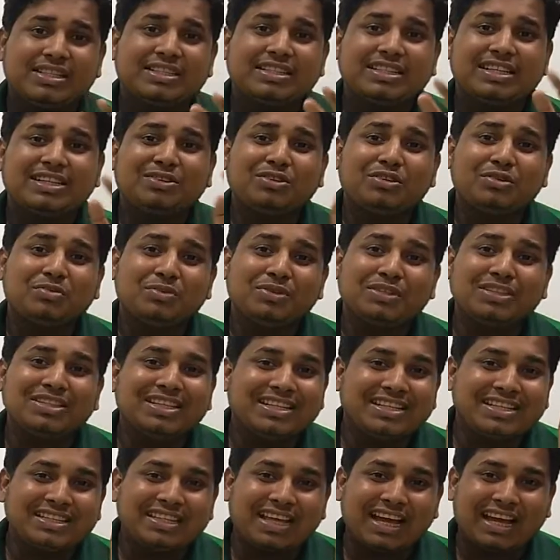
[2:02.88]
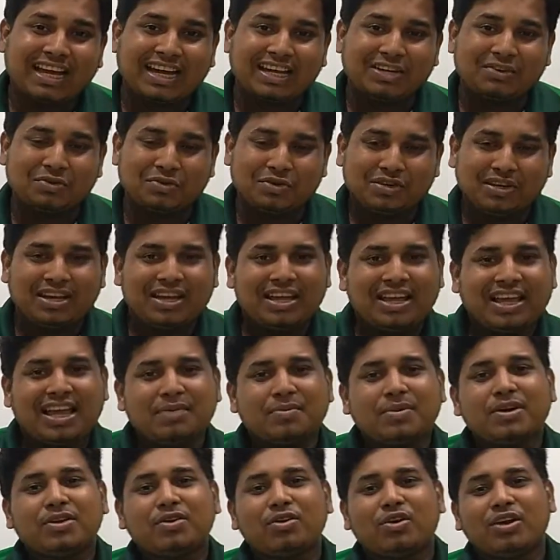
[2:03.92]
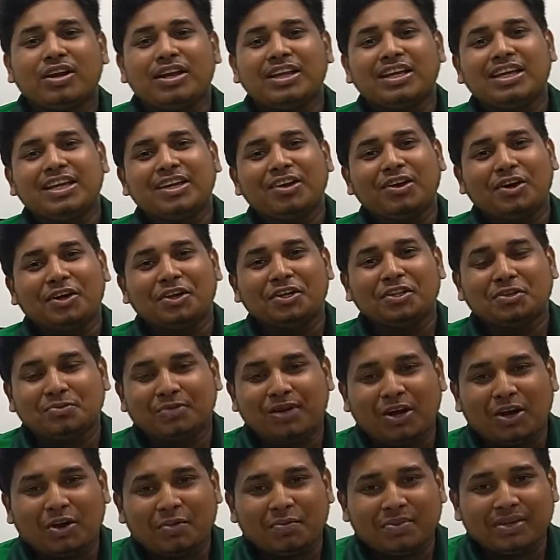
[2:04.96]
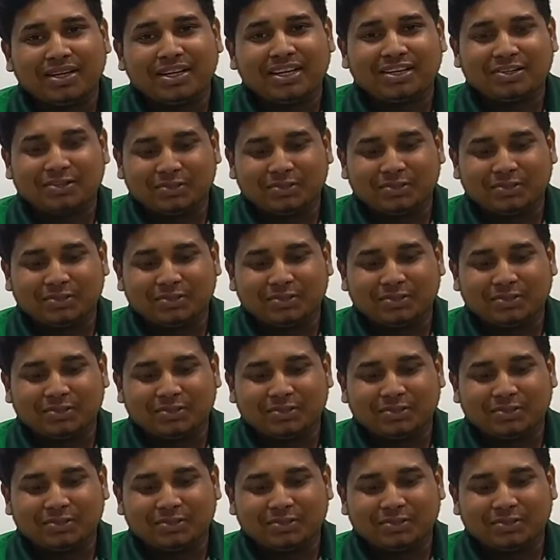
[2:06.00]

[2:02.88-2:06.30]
চেষ্টা করব সেটি দেখানোর এবার অনেকে হয়তো বা অপেক্ষা